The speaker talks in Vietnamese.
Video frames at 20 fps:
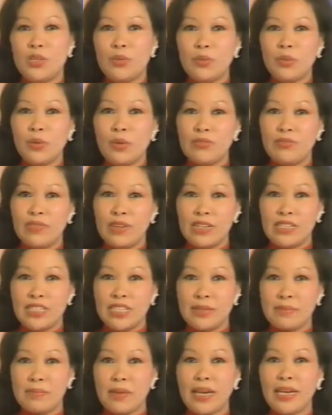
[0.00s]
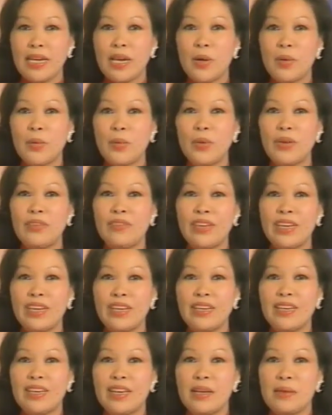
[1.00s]
Chúng tôi vừa trình bày hầu quý
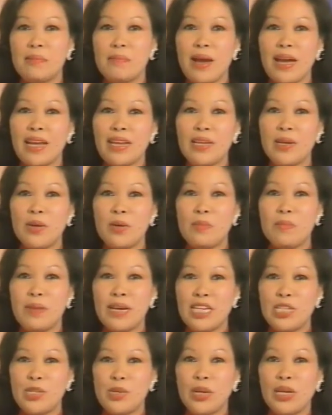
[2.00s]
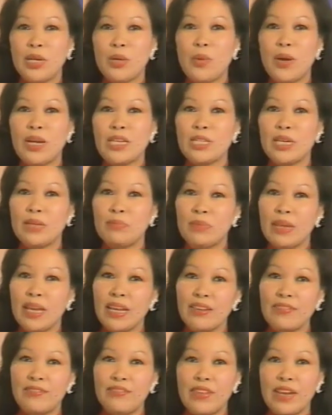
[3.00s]
vị ba điều bảy chuyện quan trọng
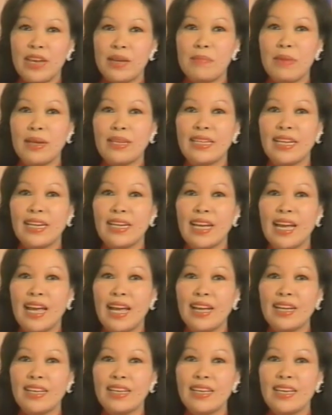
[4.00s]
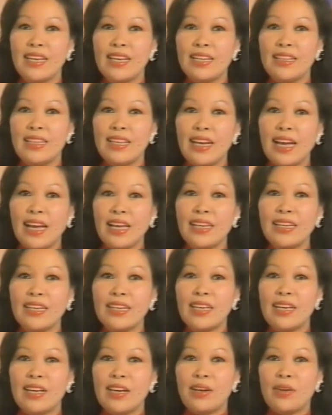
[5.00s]
nhất về bệnh liệt kháng. Tiếng
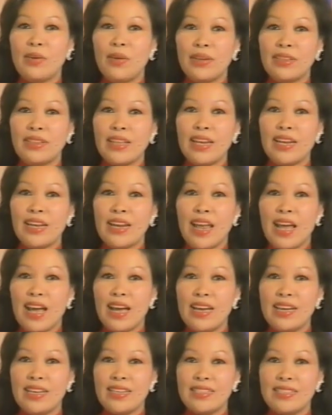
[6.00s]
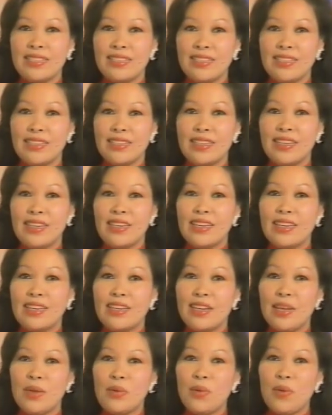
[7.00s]
Anh gọi tắt là AIDS.
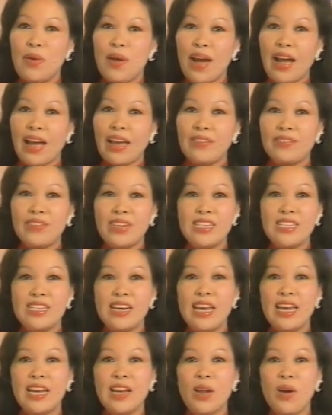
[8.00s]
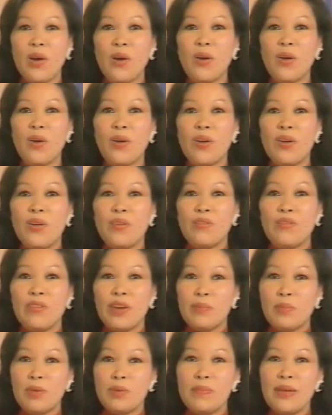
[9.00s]
Nếu có ai vẫn chưa hết lo
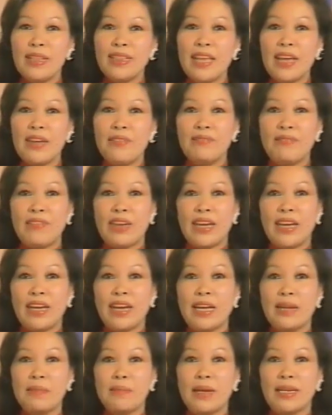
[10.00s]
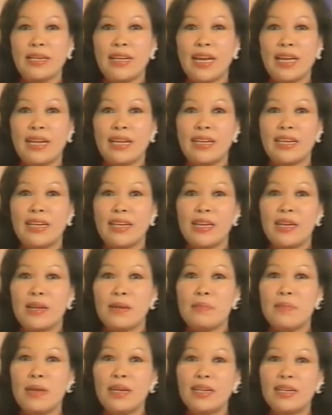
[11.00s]
và muốn biết thêm về căn bệnh này,
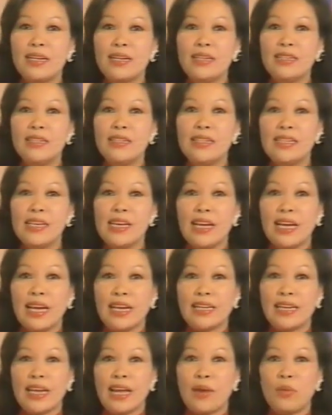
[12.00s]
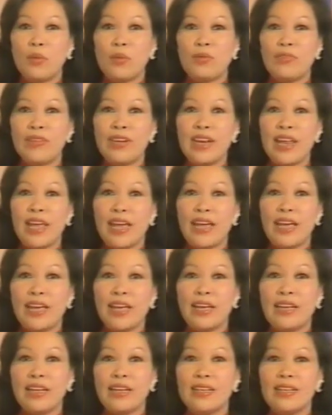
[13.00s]
bất cứ khía cạnh nào của vấn
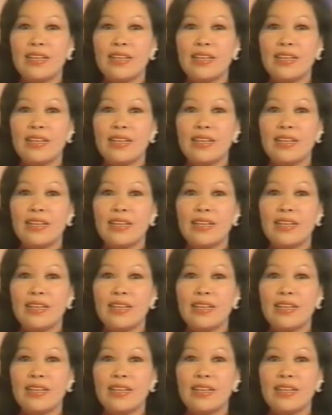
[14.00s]
đề,